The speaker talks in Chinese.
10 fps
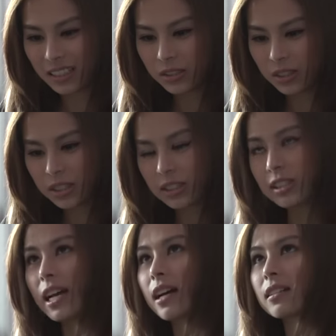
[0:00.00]
就一直
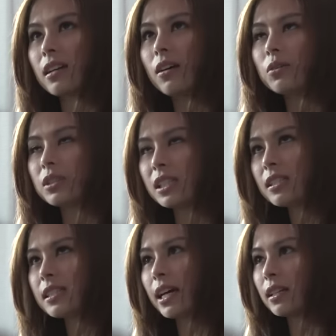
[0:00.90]
这样。然后
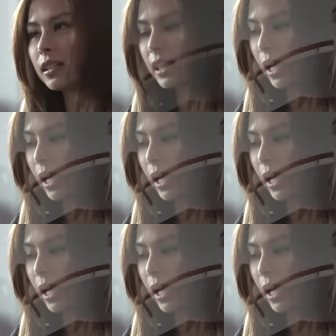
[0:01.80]
现在的